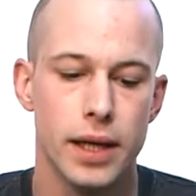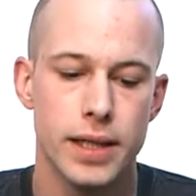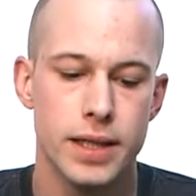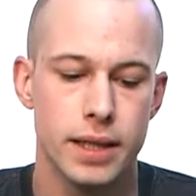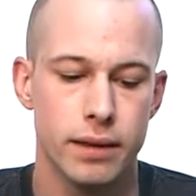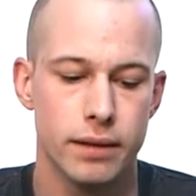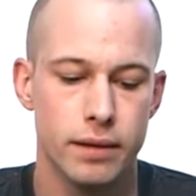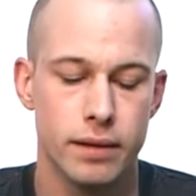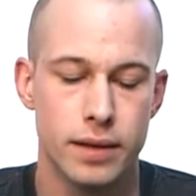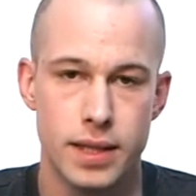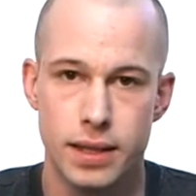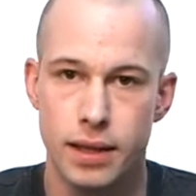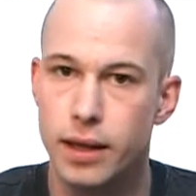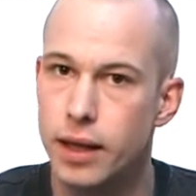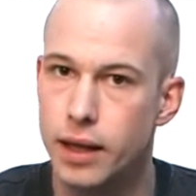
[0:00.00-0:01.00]
sind das
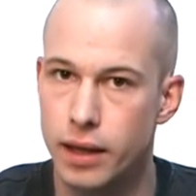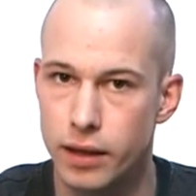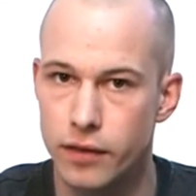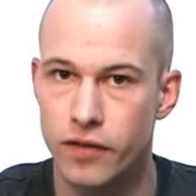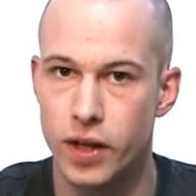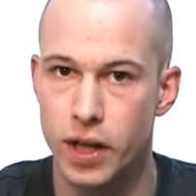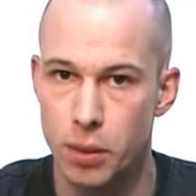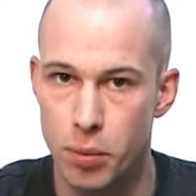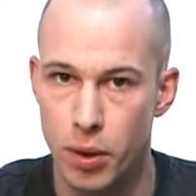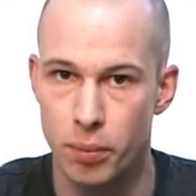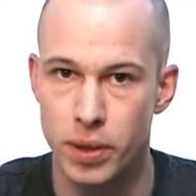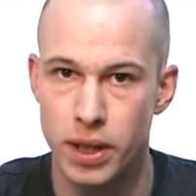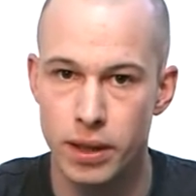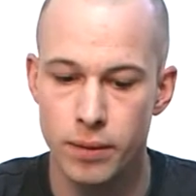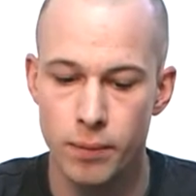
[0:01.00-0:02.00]
dicke, griffige
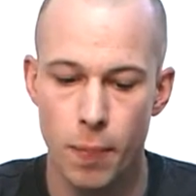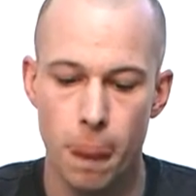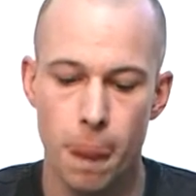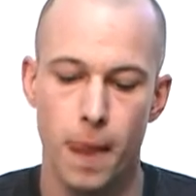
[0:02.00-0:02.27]
Papier,